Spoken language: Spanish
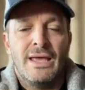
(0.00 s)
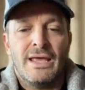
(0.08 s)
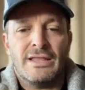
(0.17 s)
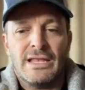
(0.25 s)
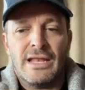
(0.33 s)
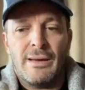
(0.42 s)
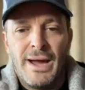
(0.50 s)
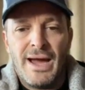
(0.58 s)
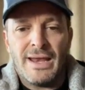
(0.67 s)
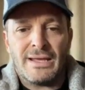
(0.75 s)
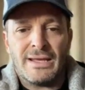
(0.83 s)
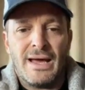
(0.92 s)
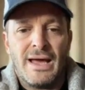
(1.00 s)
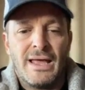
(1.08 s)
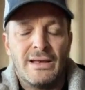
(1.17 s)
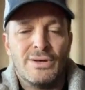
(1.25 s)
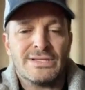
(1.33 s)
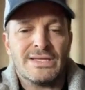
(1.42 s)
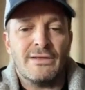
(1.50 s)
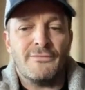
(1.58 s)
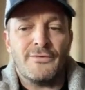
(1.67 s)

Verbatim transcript: en Dinamarca, en, lo hacen en